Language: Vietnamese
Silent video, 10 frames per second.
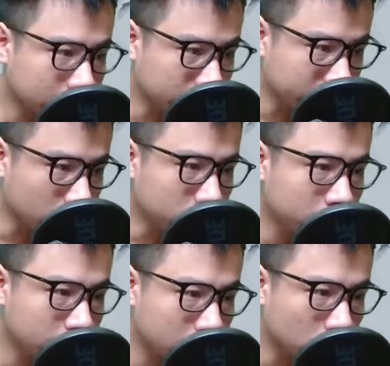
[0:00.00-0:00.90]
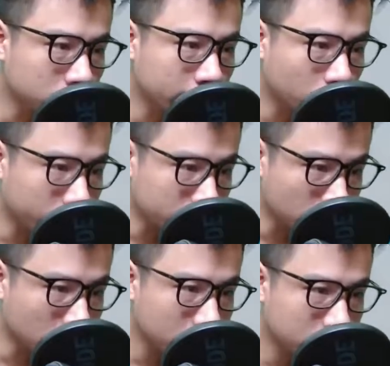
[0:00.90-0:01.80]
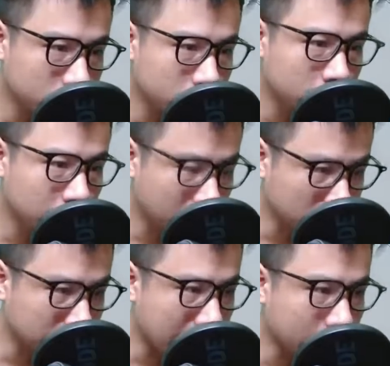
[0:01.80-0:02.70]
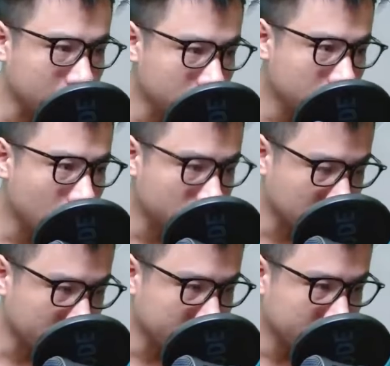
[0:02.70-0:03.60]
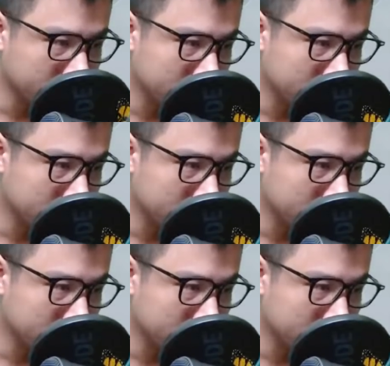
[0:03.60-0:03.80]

Hai người thiếu nữ kia cũng định quỳ xuống nhưng Lâm Động đã đỡ họ dậy.